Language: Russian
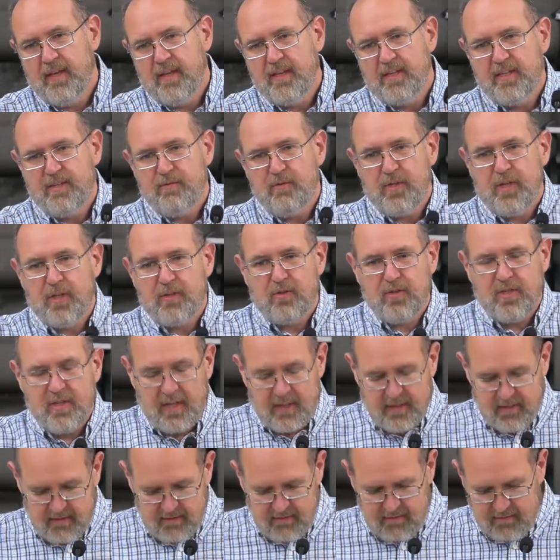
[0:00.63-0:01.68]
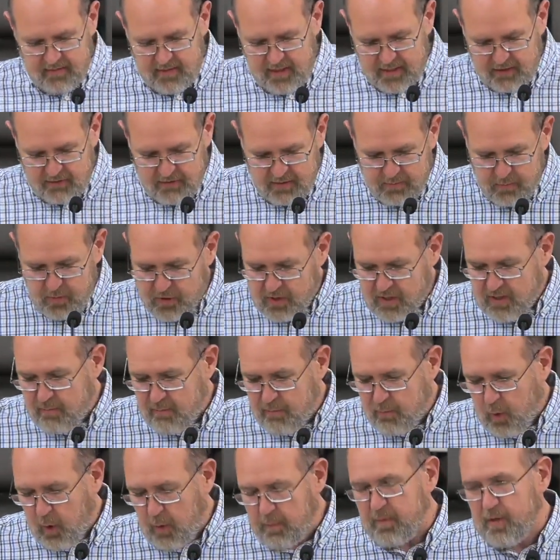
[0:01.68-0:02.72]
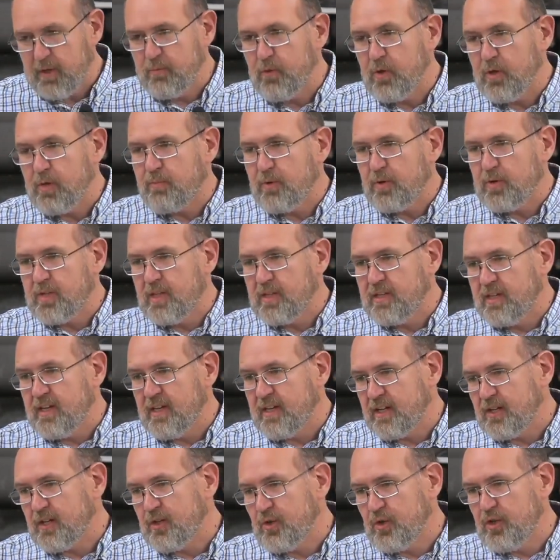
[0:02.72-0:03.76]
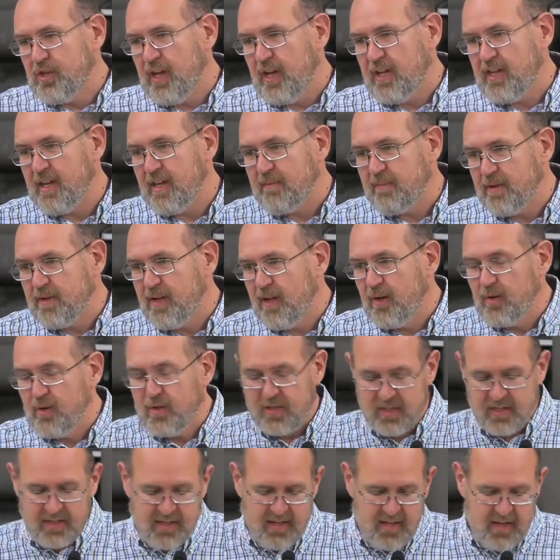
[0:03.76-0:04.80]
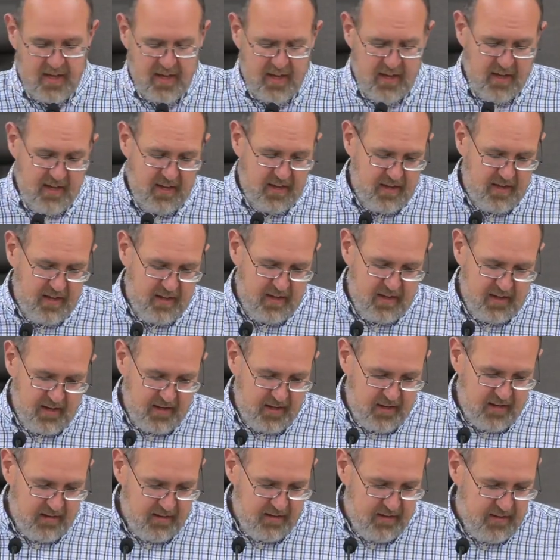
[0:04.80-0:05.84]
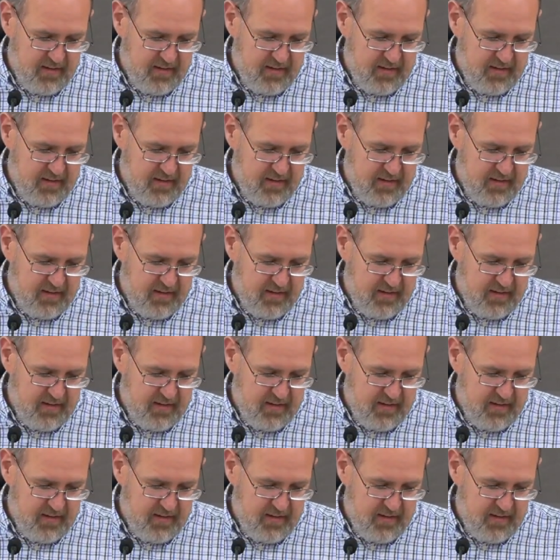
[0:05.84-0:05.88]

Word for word: Сегодня, друзья, даже, возможно, не проповедь будет, просто такие рассуждения. Поделюсь, э,